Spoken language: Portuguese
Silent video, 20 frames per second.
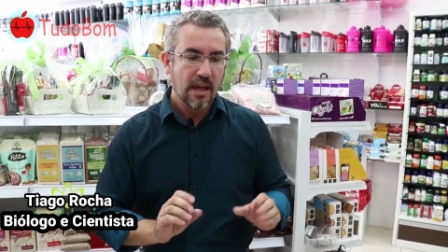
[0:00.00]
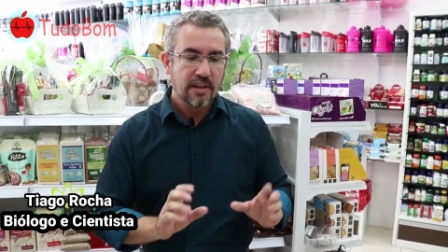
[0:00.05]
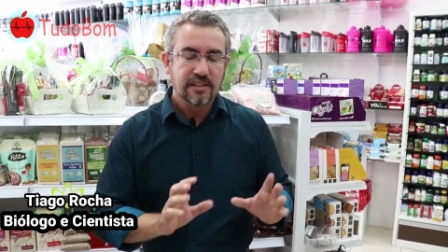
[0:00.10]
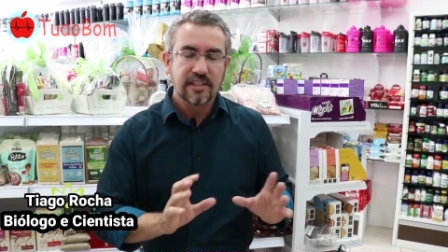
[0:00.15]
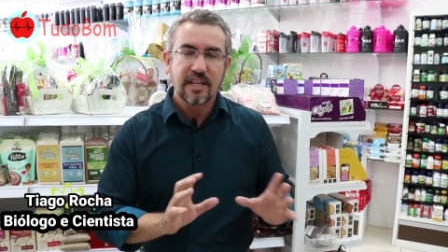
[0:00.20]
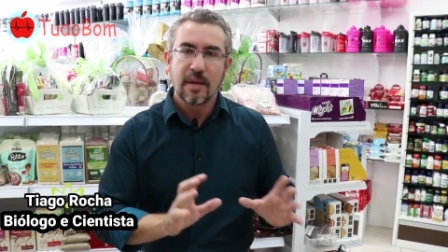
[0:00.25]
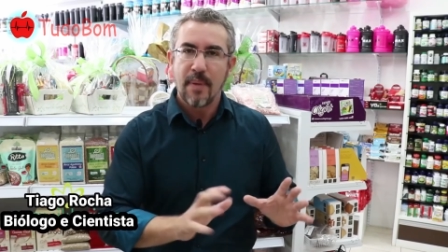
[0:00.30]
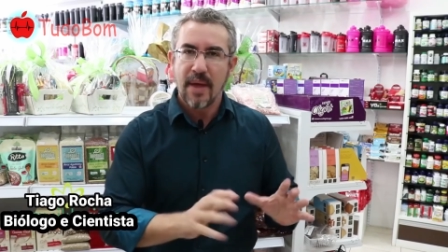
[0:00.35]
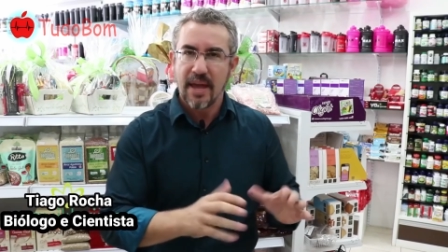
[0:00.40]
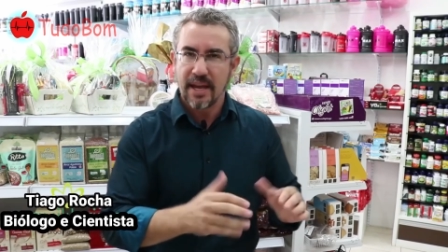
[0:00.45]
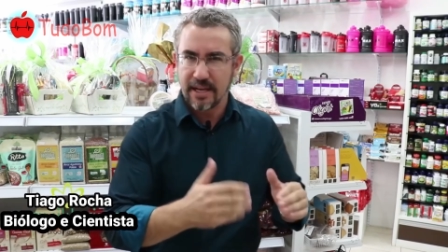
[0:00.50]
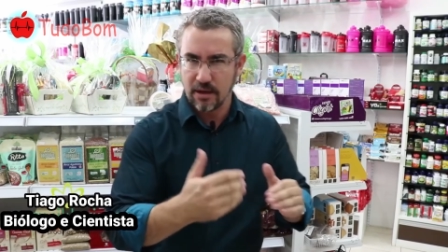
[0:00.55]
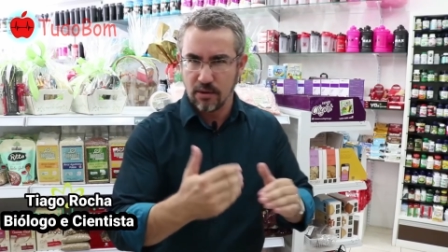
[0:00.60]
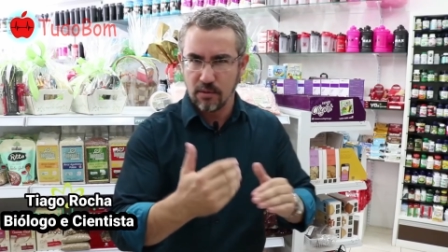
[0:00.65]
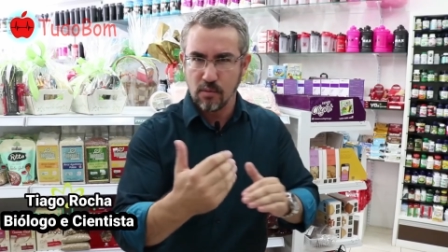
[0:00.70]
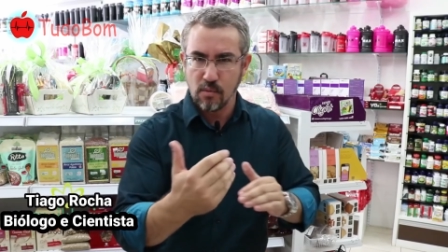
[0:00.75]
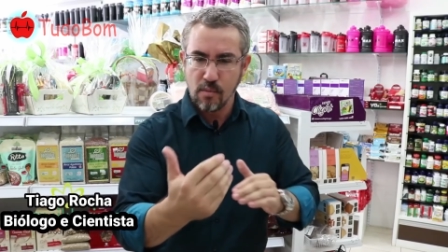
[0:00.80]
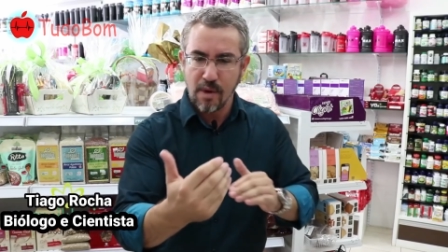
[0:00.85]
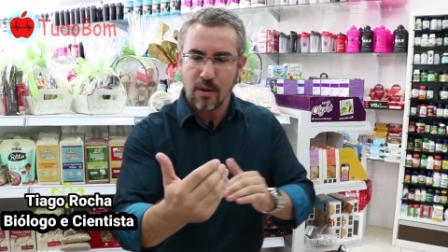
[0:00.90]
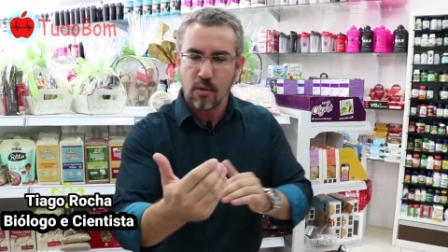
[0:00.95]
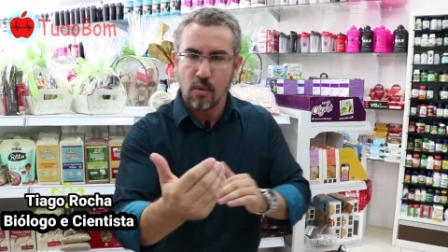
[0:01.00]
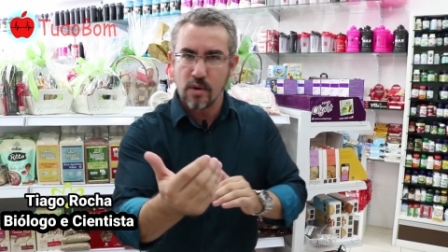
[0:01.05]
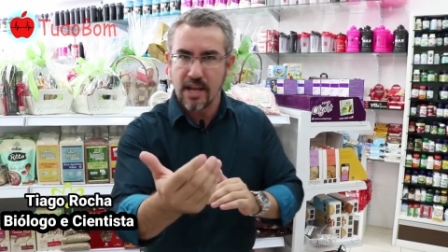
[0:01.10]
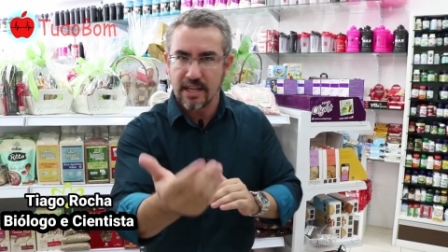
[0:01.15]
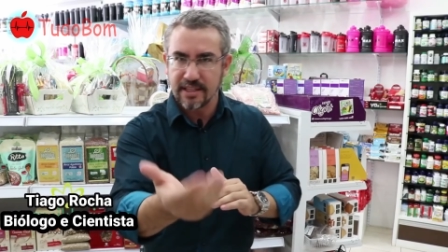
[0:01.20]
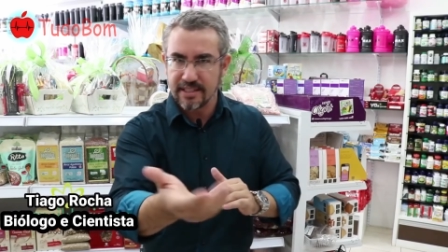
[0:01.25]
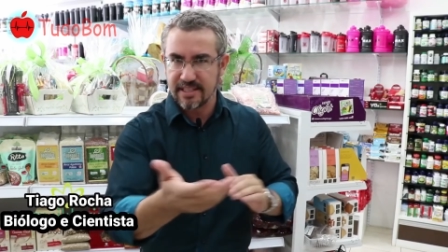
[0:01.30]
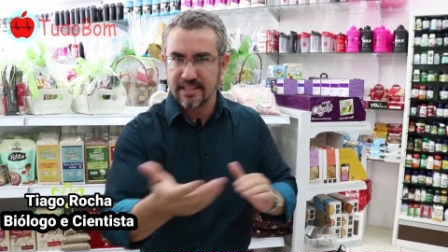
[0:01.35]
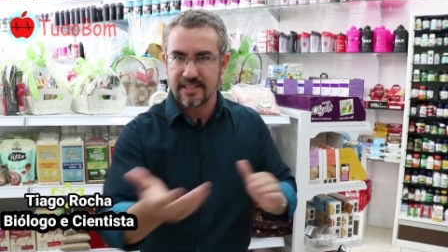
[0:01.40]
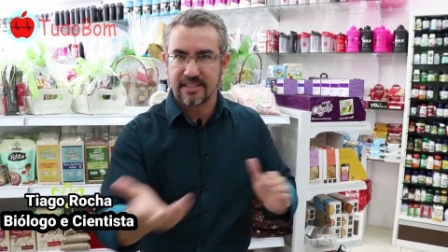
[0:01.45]
Você pega uma
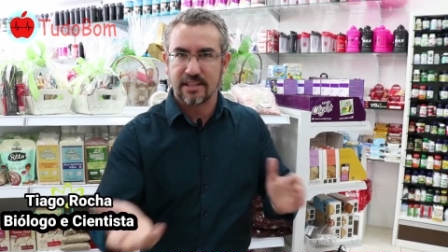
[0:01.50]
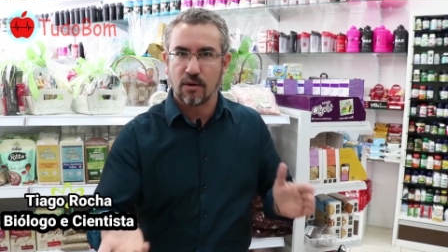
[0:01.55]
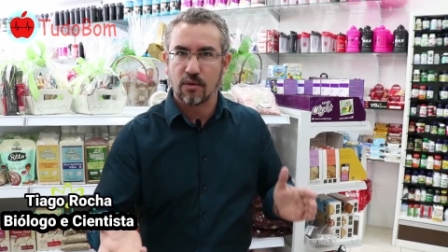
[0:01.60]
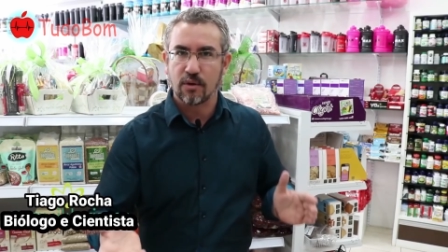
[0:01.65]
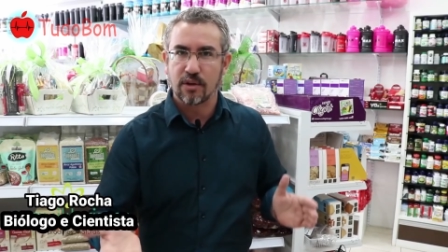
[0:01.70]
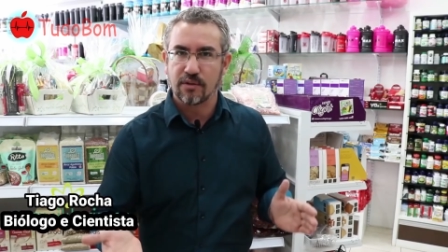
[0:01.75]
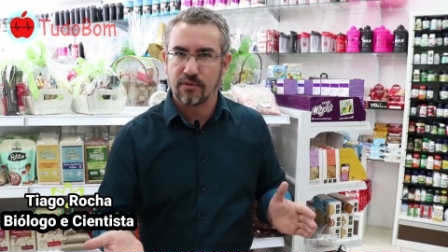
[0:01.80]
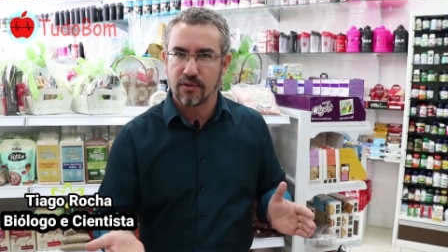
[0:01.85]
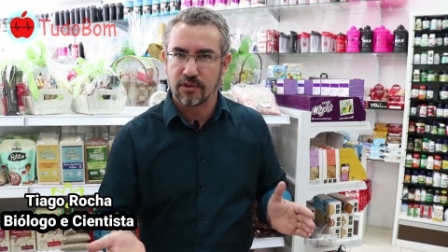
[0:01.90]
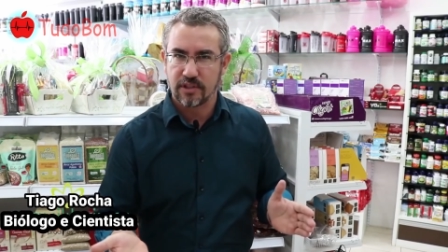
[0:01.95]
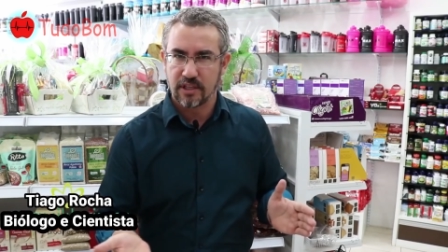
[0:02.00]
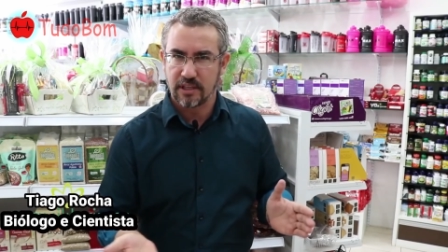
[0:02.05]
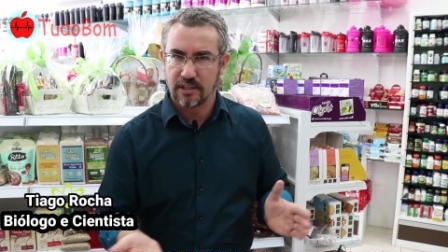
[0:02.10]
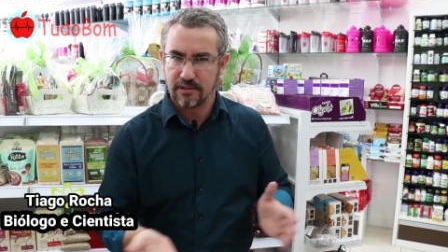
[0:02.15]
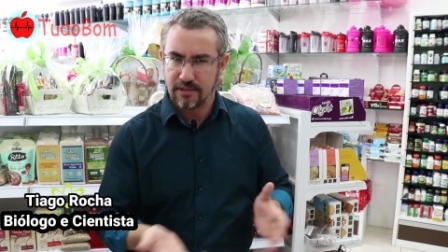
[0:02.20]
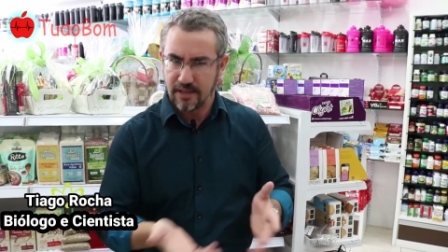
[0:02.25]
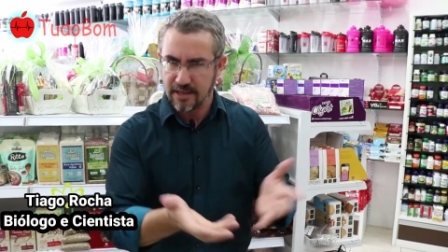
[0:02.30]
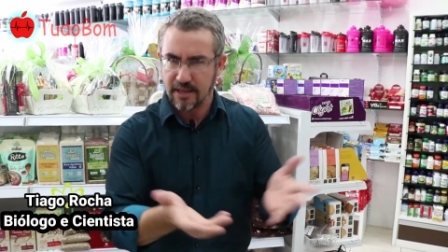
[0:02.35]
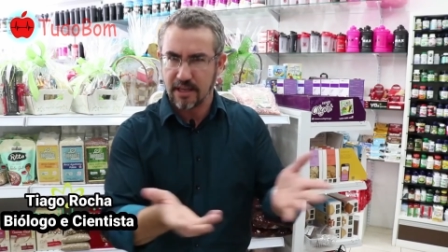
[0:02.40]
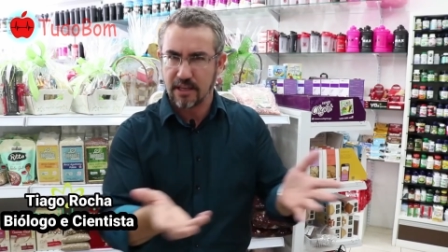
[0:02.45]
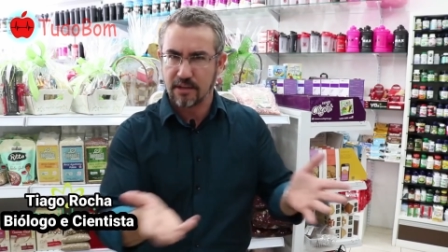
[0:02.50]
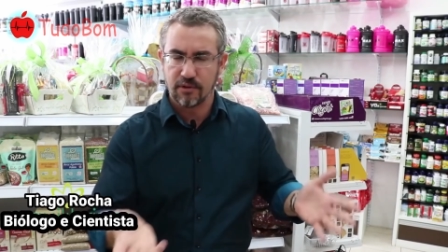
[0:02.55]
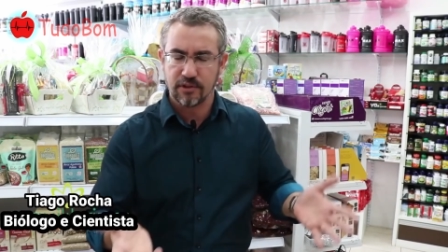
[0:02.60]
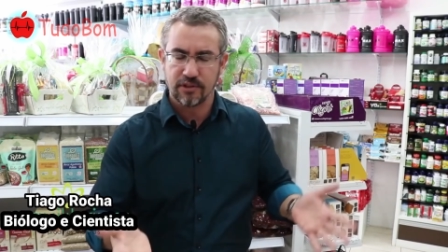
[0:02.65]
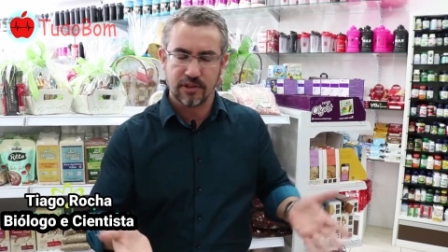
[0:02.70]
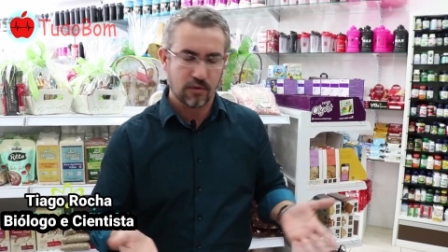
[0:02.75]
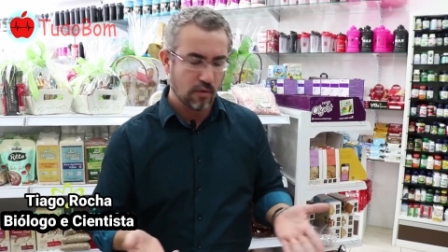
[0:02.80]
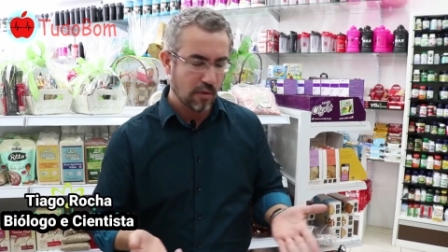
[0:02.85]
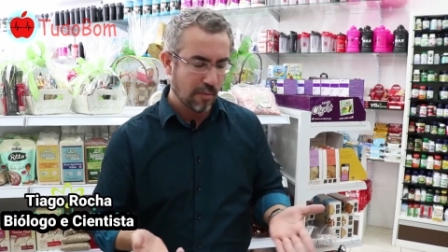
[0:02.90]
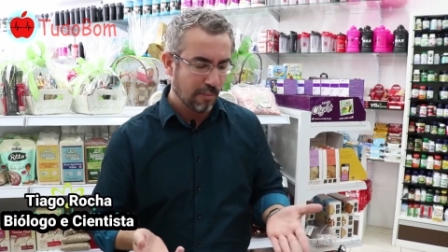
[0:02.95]
colher desse sal que você tem aí, que
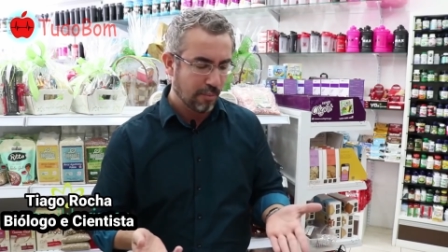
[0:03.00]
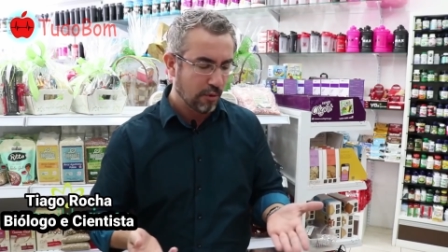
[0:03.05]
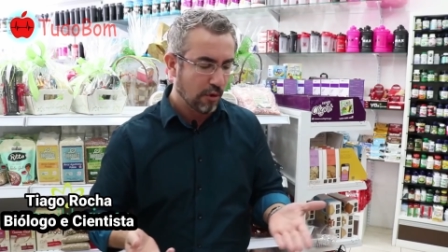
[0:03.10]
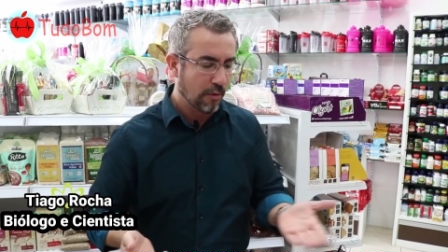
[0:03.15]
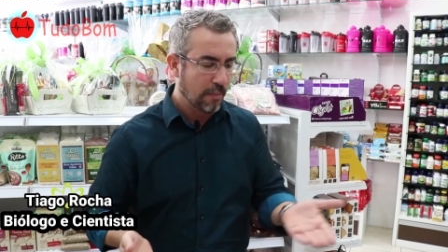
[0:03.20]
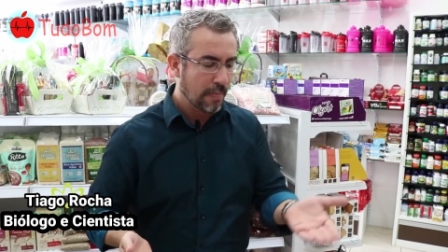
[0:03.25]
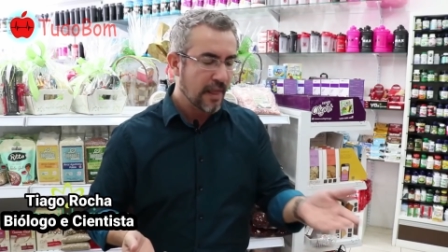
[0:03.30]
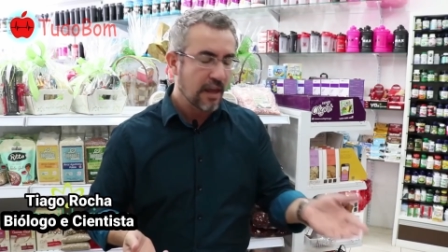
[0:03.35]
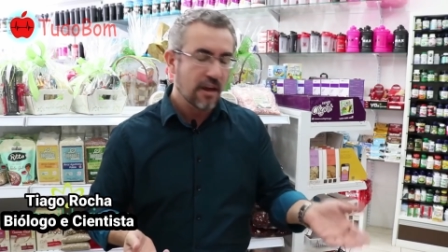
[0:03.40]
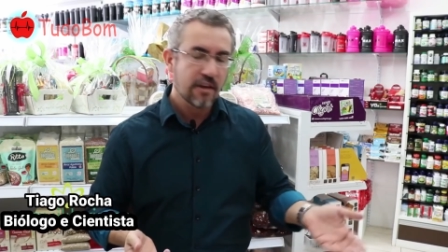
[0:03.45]
você comprou,